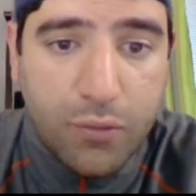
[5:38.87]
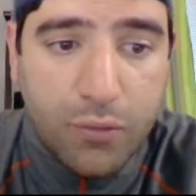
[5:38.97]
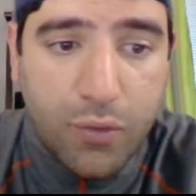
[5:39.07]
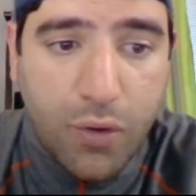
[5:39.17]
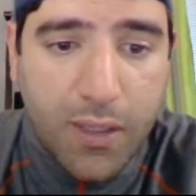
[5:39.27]

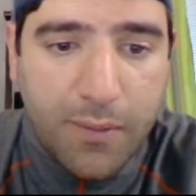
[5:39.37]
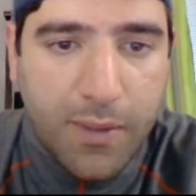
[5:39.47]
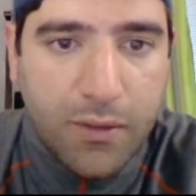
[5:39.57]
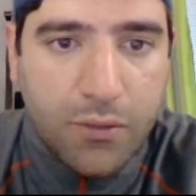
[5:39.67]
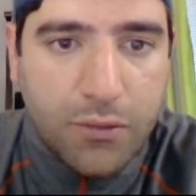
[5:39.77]
torre de
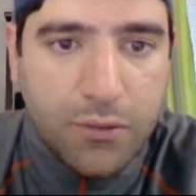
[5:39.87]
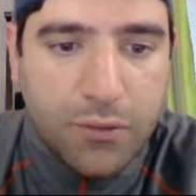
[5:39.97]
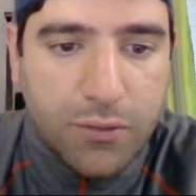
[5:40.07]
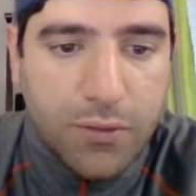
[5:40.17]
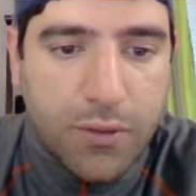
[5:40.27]
menos,
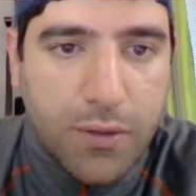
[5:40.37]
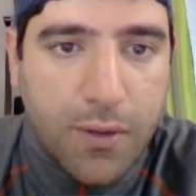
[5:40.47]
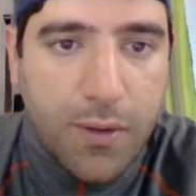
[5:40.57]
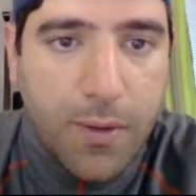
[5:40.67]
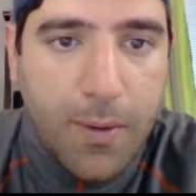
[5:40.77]

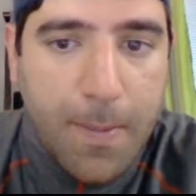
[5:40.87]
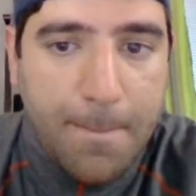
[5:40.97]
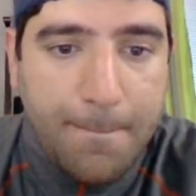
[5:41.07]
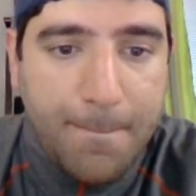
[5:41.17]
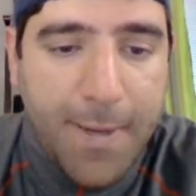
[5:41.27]

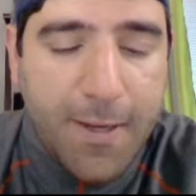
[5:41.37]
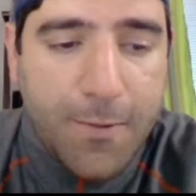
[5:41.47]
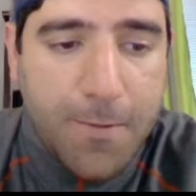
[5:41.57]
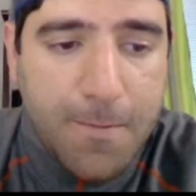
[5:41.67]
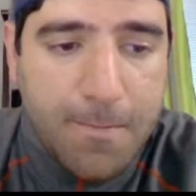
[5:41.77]
pero